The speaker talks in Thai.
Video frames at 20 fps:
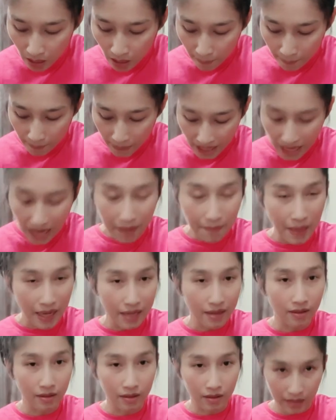มันแน่นไหม
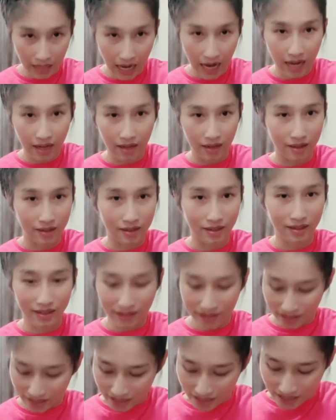คือแน่น
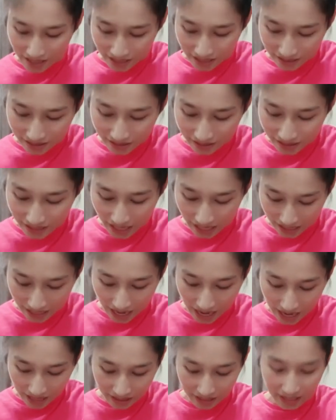คือใส่
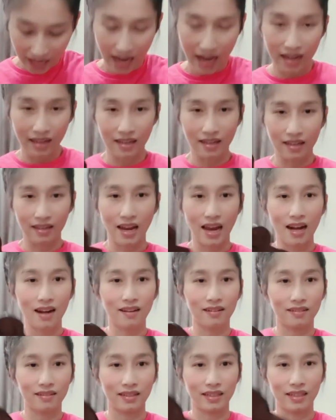ได้แต่แน่นแน่น
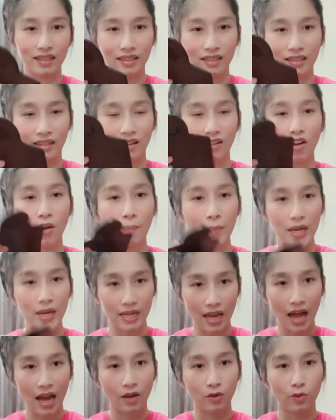เลย แล้วก็ปิด
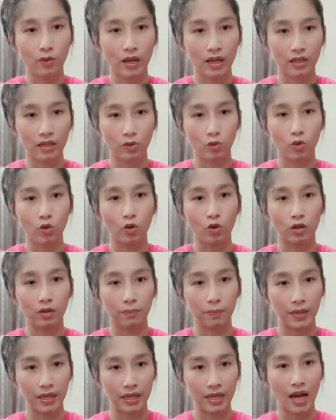ได้ด้วยทุกคน
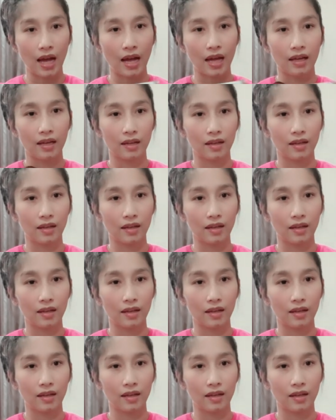ปิดได้